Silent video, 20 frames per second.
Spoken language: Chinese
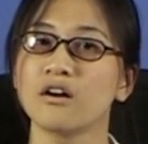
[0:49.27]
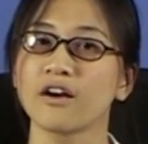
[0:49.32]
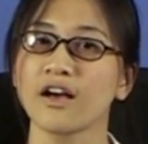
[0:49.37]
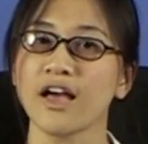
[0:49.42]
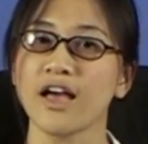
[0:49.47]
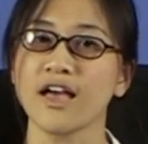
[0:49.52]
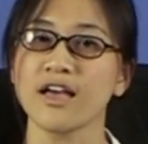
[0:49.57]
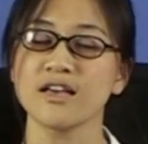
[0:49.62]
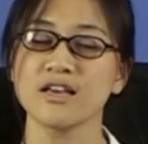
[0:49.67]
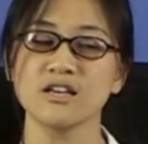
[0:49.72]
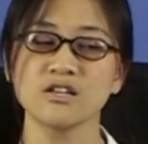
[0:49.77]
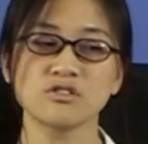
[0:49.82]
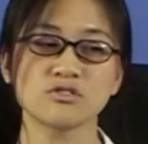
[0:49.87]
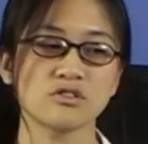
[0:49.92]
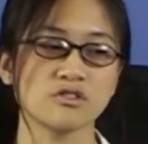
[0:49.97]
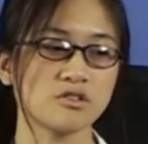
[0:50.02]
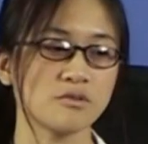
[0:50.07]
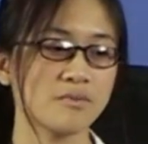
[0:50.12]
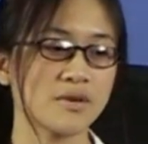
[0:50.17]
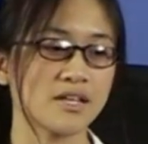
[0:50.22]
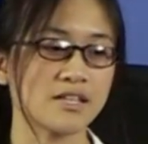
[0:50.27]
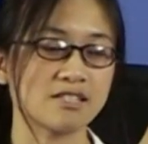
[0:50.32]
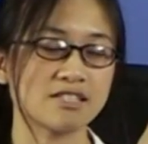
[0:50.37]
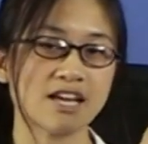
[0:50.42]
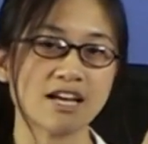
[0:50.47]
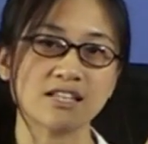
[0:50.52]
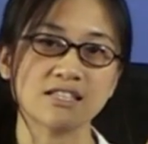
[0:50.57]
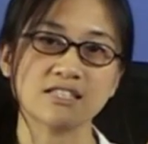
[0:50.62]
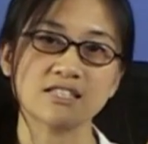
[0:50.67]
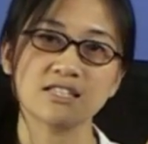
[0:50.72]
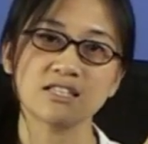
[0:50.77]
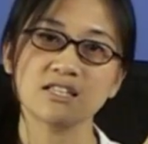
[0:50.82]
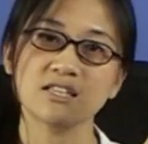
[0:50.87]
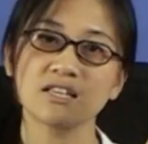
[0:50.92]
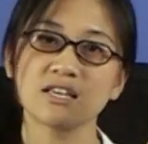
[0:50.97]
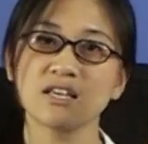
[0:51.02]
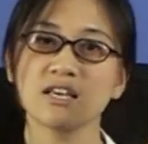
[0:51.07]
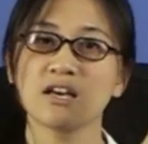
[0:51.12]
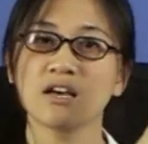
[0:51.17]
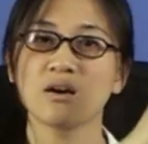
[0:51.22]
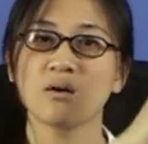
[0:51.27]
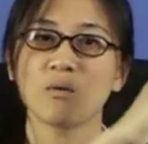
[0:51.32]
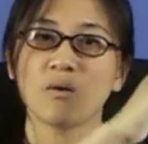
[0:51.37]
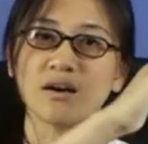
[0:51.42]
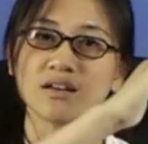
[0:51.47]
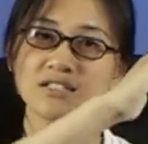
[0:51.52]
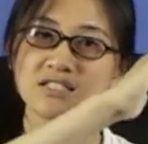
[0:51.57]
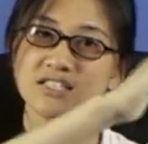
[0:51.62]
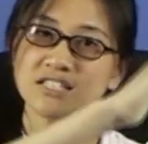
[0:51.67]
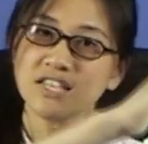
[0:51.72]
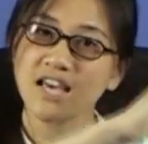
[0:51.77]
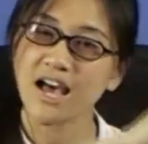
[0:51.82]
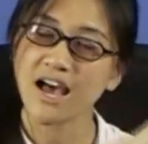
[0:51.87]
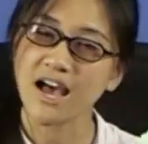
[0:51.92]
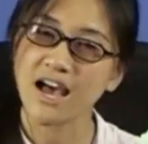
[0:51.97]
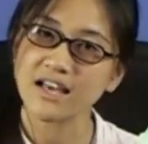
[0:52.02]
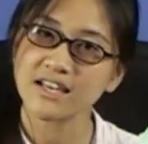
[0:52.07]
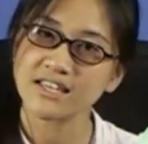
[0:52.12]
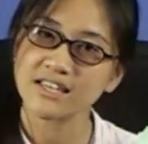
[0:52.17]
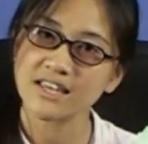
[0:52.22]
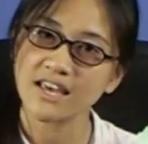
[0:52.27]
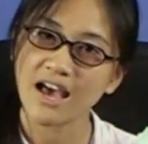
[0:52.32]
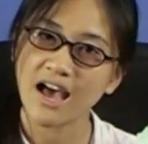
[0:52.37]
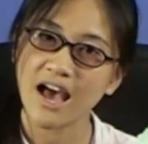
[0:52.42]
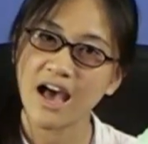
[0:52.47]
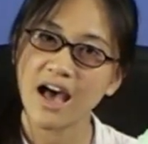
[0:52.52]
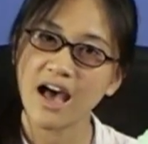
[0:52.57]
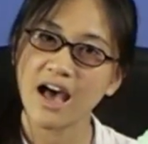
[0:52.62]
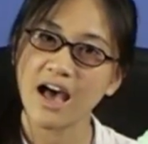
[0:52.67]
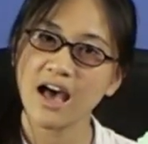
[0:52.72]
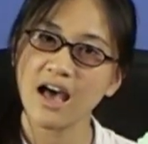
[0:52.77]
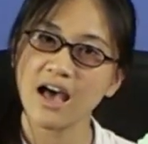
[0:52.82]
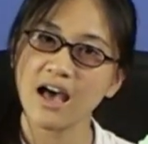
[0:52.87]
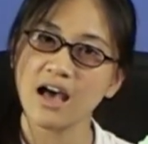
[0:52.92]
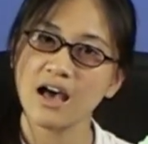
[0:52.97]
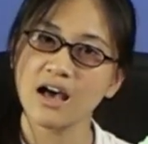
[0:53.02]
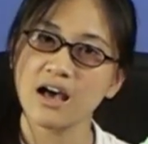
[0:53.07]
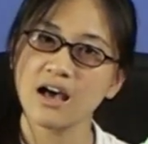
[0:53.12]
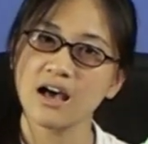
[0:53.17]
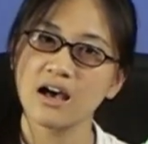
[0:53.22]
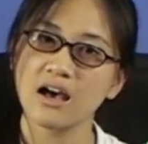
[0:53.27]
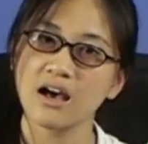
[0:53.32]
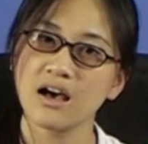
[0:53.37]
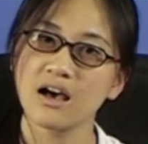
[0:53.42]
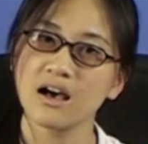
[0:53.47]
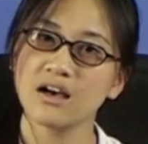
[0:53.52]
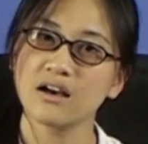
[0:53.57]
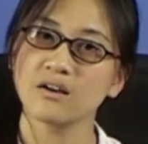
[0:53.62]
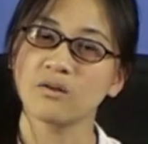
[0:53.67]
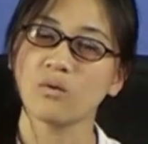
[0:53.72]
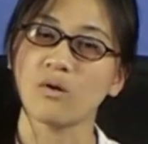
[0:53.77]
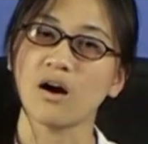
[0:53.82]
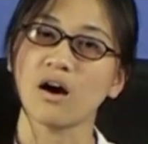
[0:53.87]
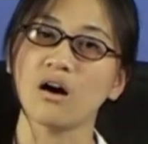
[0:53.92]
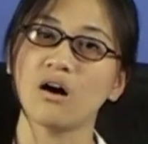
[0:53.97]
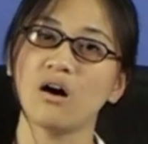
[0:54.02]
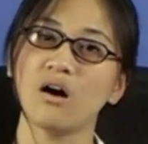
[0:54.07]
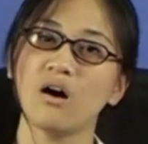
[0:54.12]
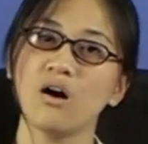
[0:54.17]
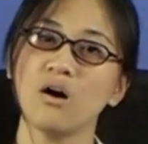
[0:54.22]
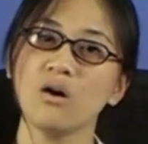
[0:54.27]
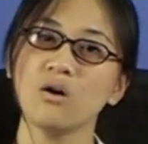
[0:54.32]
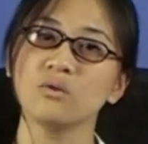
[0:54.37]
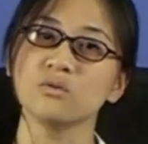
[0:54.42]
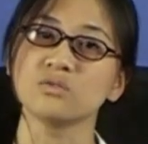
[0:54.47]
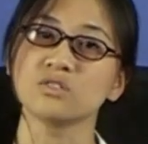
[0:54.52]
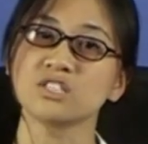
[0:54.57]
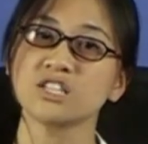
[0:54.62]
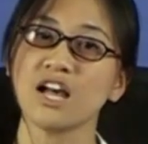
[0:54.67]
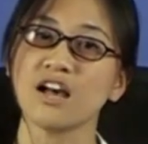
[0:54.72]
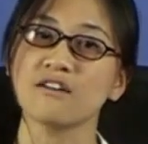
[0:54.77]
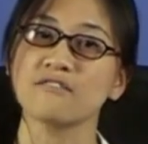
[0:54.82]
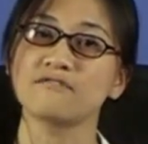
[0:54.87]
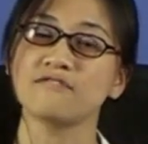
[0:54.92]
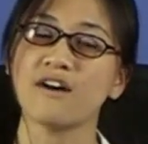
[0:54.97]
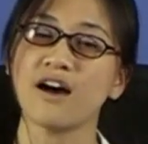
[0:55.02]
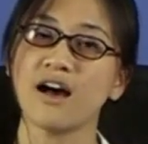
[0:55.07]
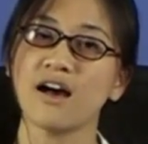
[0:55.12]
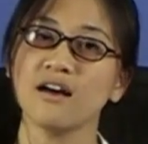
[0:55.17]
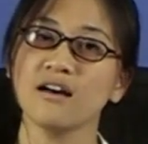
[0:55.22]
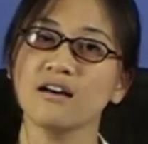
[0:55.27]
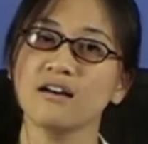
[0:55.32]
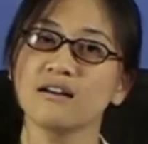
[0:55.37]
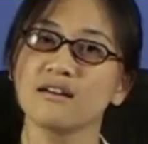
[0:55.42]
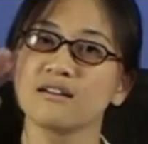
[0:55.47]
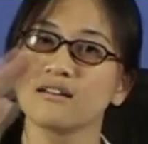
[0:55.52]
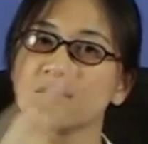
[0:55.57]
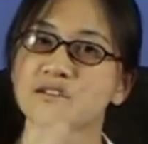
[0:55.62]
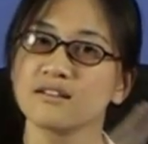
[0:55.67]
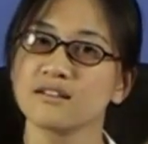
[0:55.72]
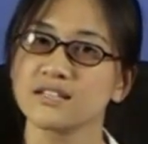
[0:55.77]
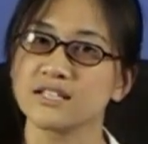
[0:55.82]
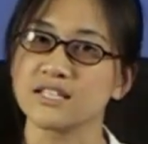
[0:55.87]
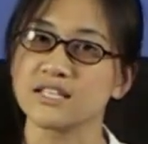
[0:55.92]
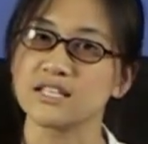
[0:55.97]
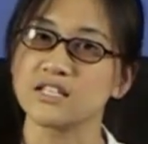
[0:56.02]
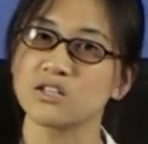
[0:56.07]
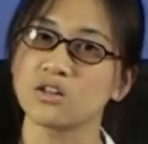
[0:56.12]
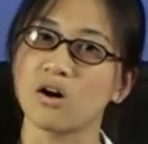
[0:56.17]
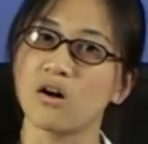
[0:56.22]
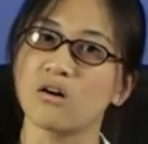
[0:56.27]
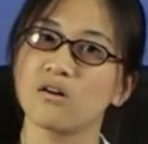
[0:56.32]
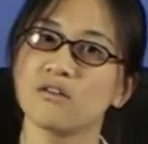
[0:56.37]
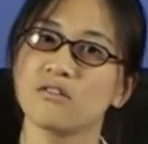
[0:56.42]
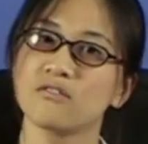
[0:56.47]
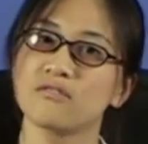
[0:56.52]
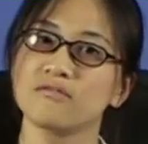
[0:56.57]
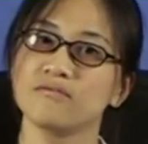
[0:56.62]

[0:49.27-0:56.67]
OK，所以就变成这样子，往下压，往后上方移动。